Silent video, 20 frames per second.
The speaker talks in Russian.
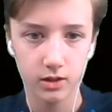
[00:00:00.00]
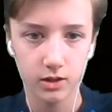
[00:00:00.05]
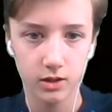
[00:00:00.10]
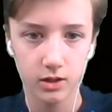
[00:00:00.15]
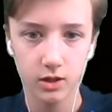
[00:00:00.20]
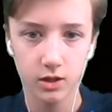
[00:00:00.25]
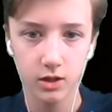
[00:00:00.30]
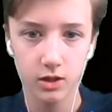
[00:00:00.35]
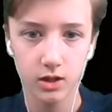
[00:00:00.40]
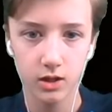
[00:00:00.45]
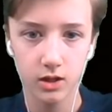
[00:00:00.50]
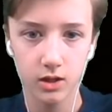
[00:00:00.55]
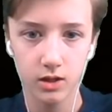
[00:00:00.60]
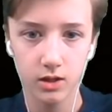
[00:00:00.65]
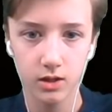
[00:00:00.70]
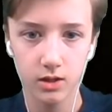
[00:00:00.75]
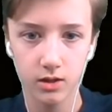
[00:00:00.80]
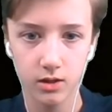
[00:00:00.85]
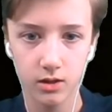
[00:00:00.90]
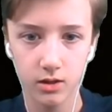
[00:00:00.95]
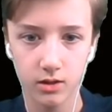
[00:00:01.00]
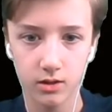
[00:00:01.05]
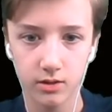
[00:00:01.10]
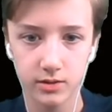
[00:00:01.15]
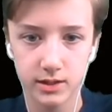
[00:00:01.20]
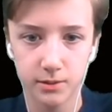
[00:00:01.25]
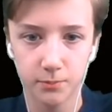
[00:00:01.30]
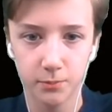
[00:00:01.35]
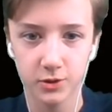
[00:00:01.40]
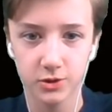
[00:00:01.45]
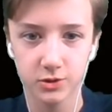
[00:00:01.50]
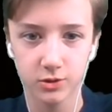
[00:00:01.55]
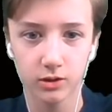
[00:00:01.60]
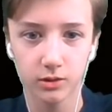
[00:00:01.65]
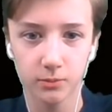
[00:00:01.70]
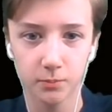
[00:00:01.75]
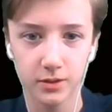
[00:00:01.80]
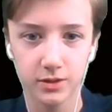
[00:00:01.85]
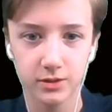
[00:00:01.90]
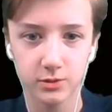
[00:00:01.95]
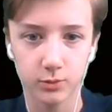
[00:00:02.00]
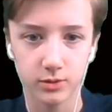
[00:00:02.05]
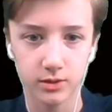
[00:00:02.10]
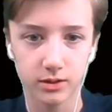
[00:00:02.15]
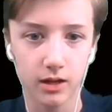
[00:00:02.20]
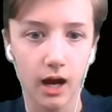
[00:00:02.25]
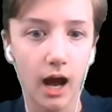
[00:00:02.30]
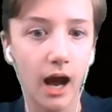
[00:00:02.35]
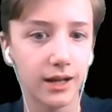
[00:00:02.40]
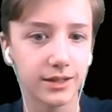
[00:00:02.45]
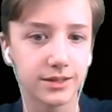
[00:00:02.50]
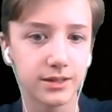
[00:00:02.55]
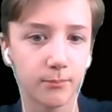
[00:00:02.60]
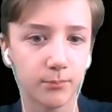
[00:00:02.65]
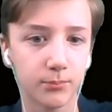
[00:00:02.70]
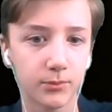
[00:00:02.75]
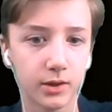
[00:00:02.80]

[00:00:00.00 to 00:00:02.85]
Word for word: И типа что-то происходит. А, там